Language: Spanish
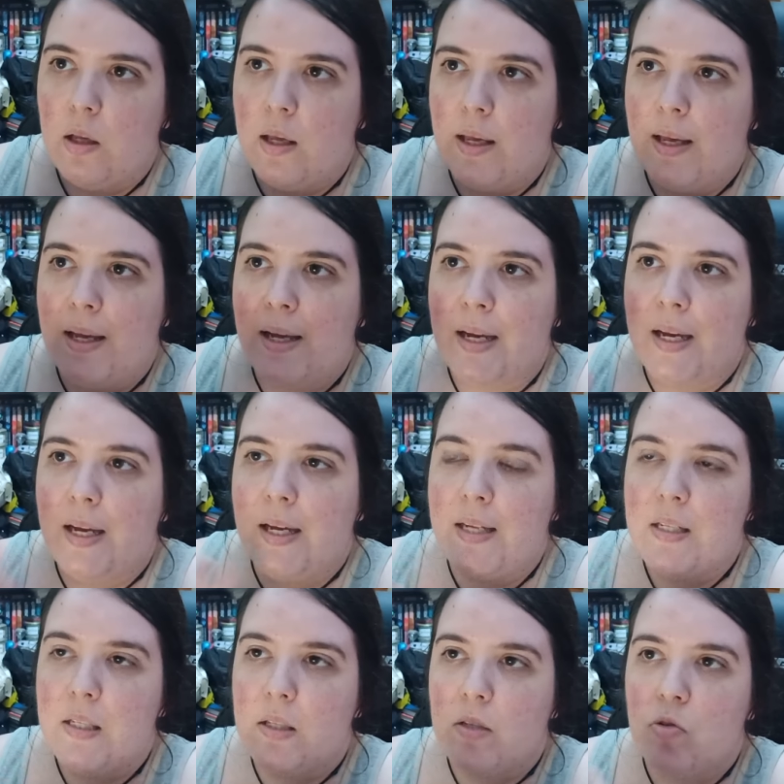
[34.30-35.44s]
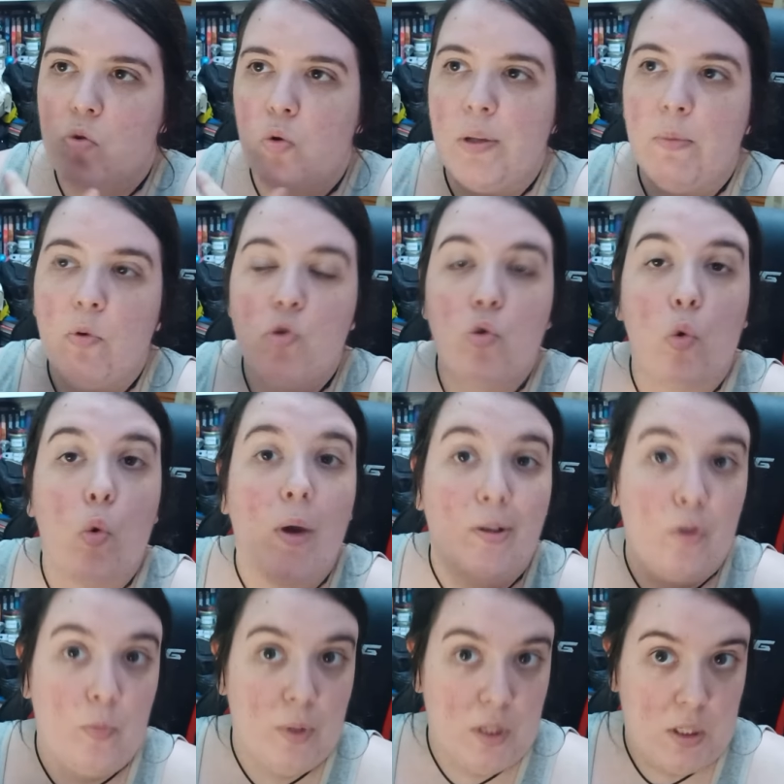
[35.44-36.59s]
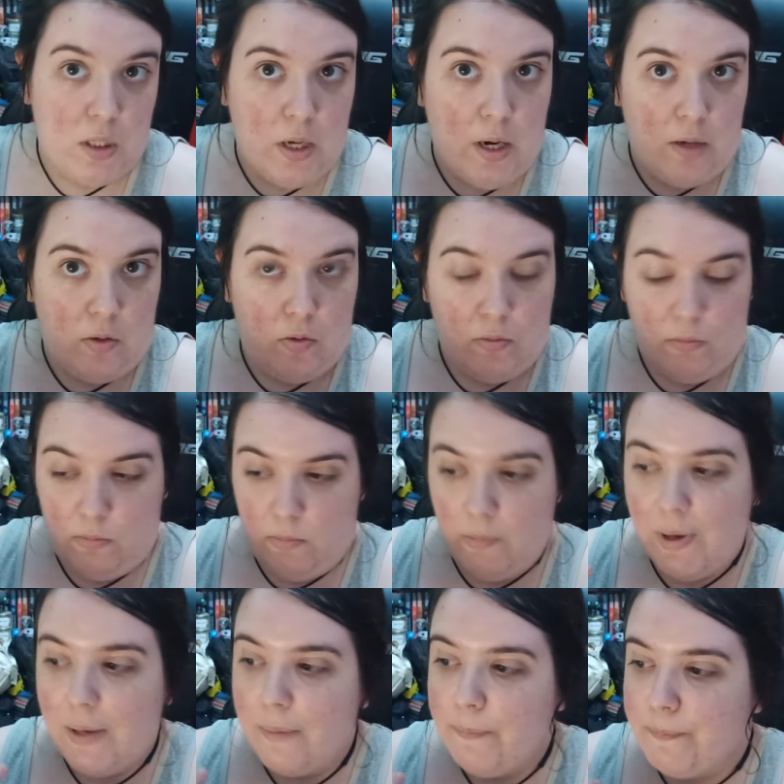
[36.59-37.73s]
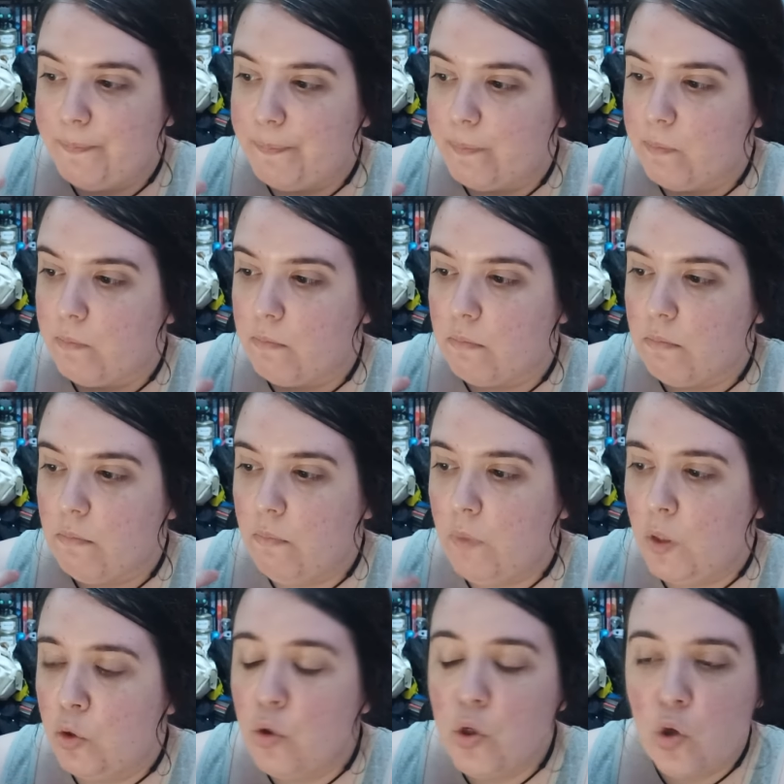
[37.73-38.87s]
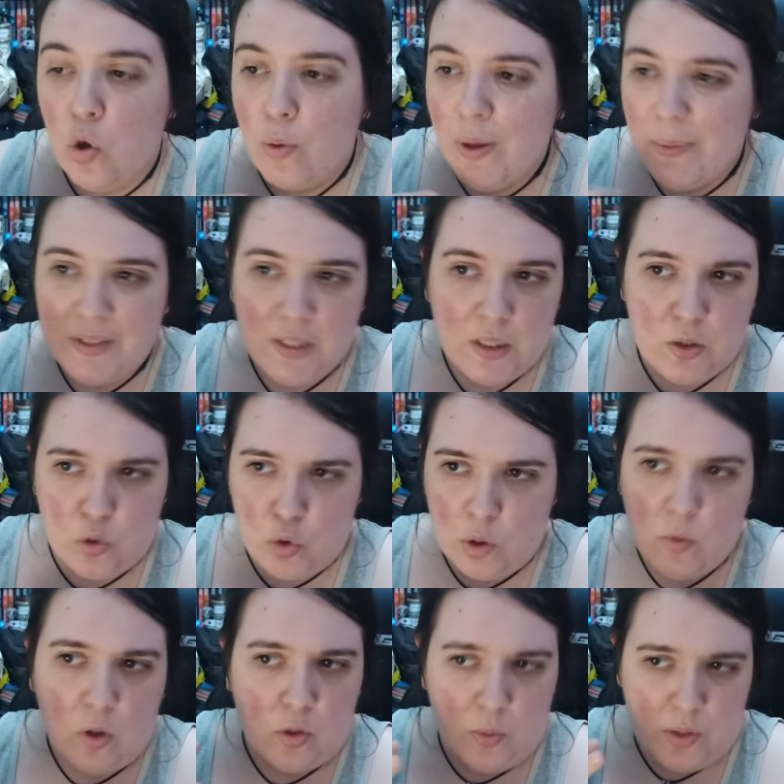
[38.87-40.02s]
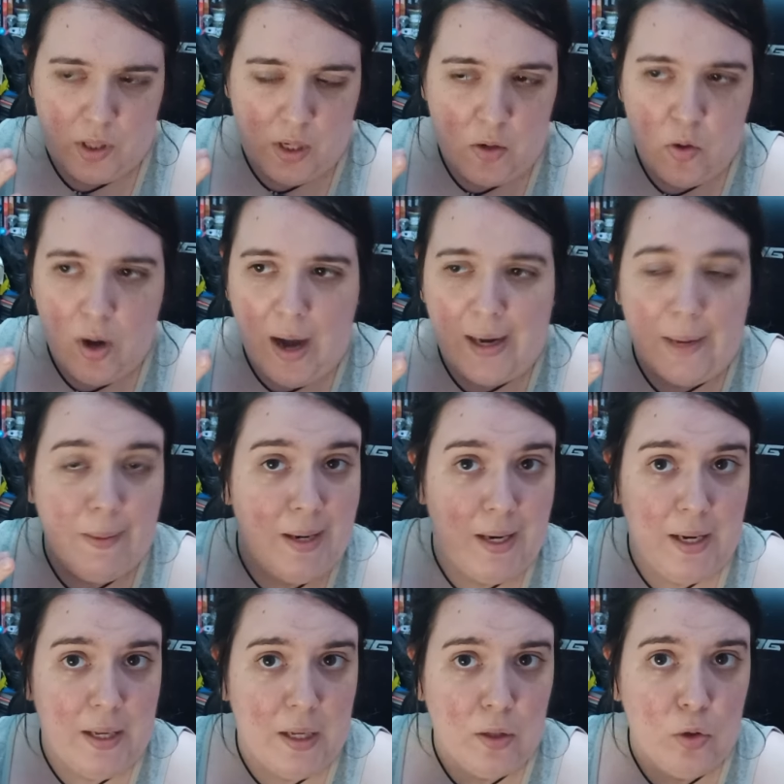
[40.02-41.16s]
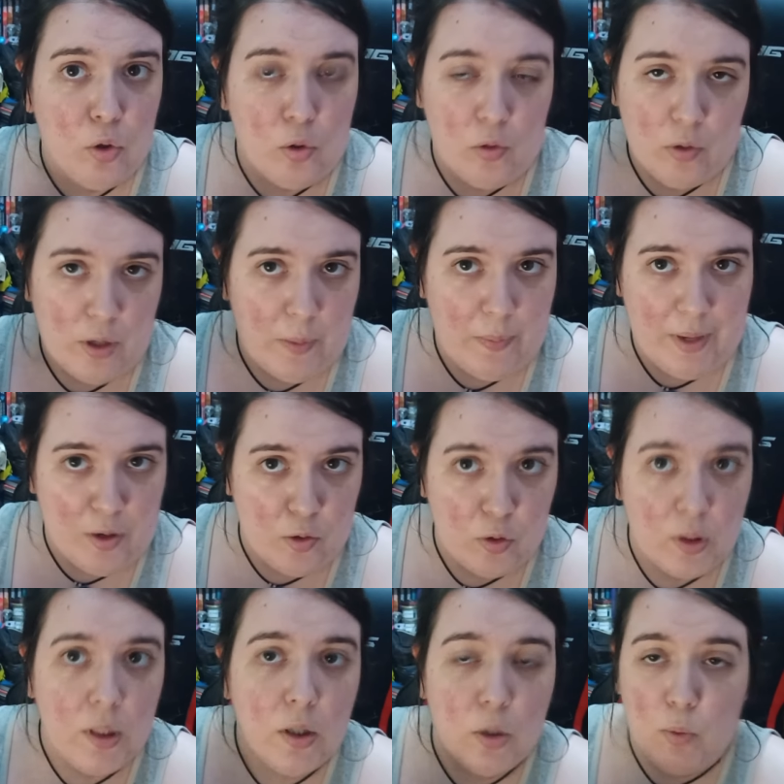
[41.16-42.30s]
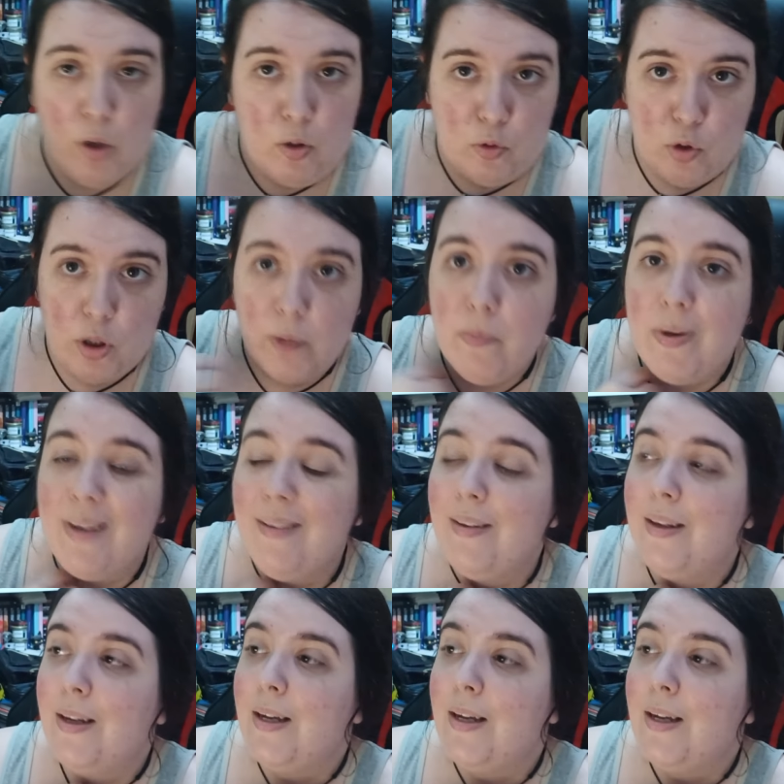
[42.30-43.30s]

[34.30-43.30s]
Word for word: eh, estos últimos cuatro meses del año, ¿vale? Entonces, obviamente, estos últimos cuatro meses del año acabaré leyendo lo que me rote, como hago siempre,